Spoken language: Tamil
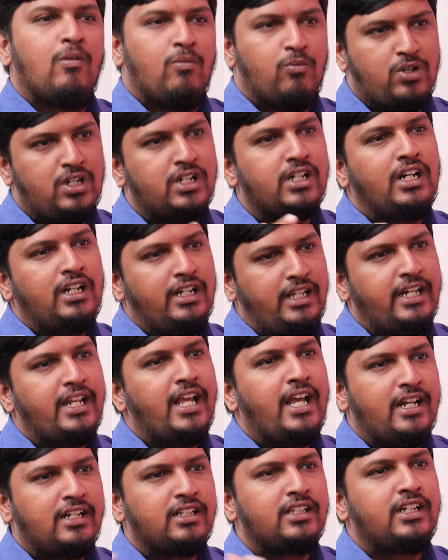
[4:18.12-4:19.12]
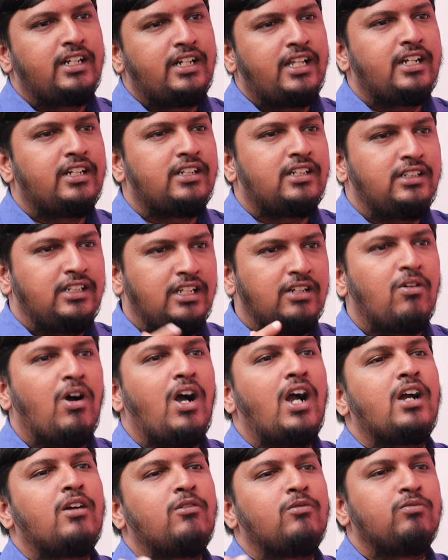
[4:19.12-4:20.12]
முரண்கள் நிறையா இருந்துக்கிட்டே இருக்குது
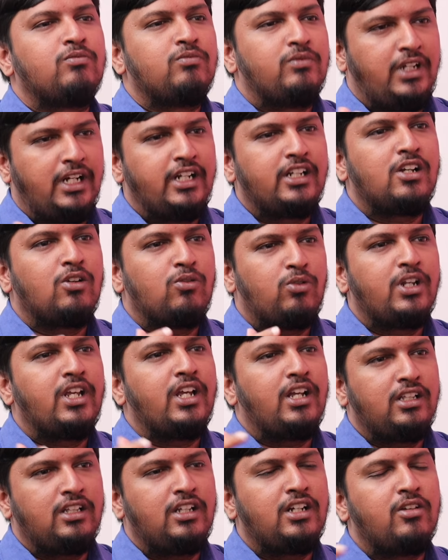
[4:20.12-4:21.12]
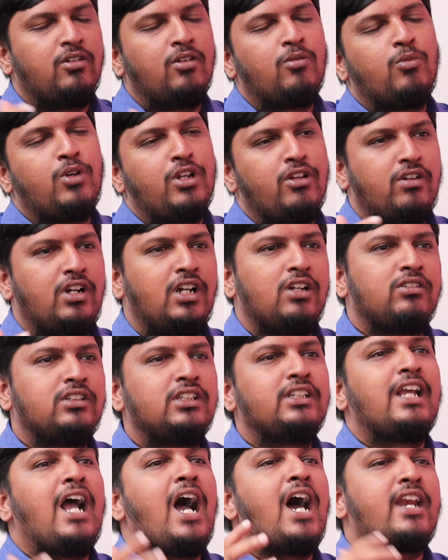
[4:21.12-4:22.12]
நிர்வாகம் எடுக்கக்கூடிய அந்த முடிவுகளை
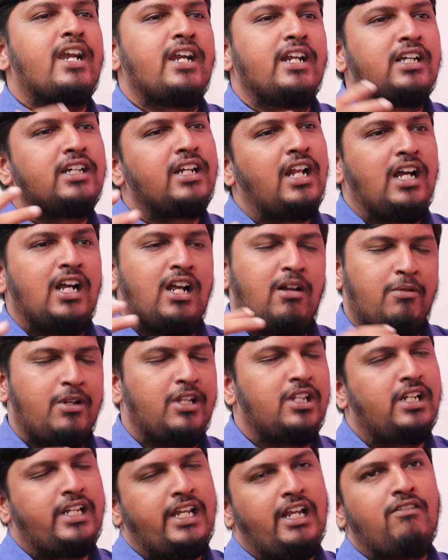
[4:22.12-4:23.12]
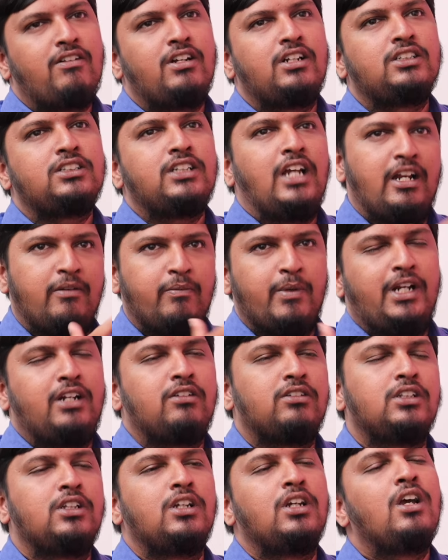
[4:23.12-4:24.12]
வந்து யார் எடுக்கிறாங்க அப்படிங்கிற கேள்வி இருந்துச்சு அண்மையில்
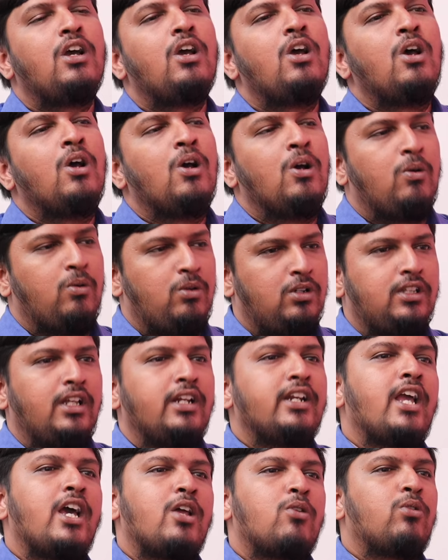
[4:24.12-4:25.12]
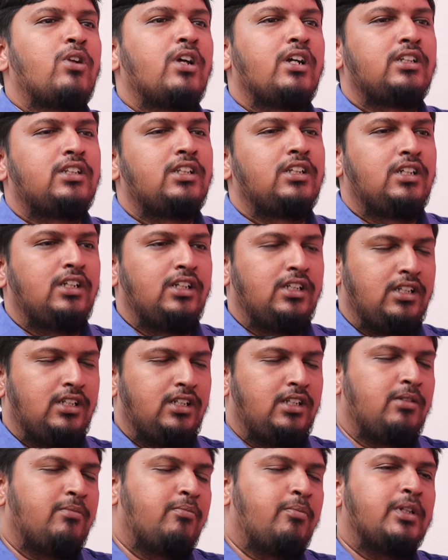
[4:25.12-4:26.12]
வந்து ஒரு தனியார் ஊடகத்துக்கு
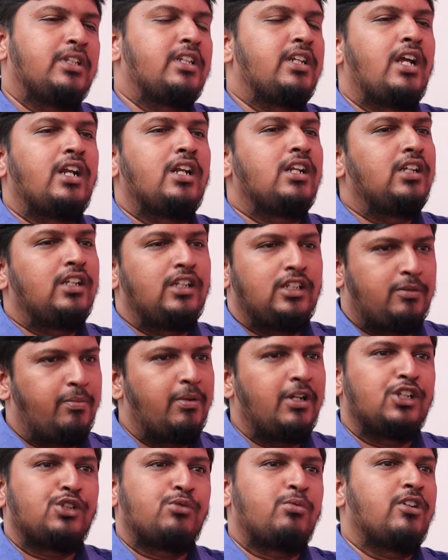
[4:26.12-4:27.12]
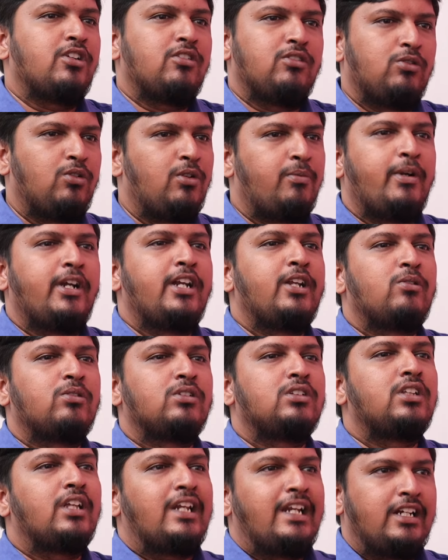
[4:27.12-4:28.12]
பத்திரிகையாளர் எஸ்பி லக்ஷ்மண் வந்து ஒரு பேட்டி
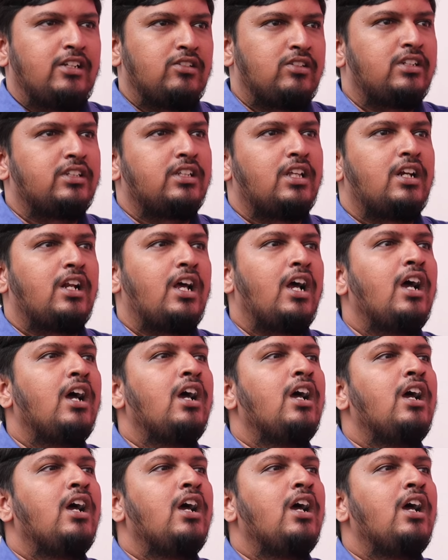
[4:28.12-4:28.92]
கொடுத்தார் என்ன சொல்லியிருந்தாங்கன்னா